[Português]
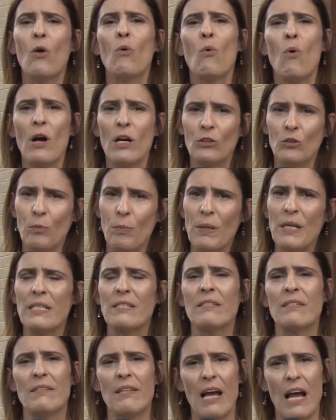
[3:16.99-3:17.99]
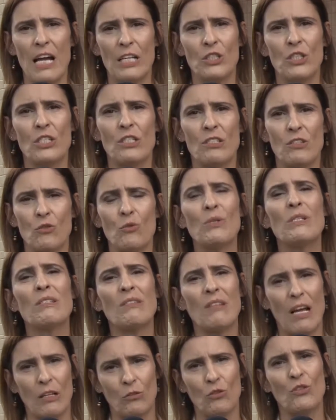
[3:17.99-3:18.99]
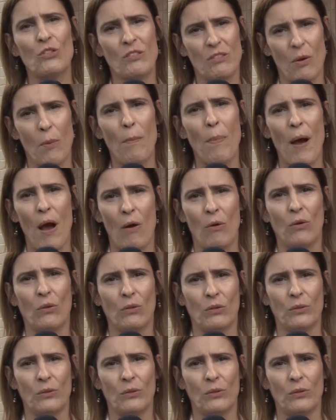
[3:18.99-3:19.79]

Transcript: quanto para cidades do estado de São Paulo.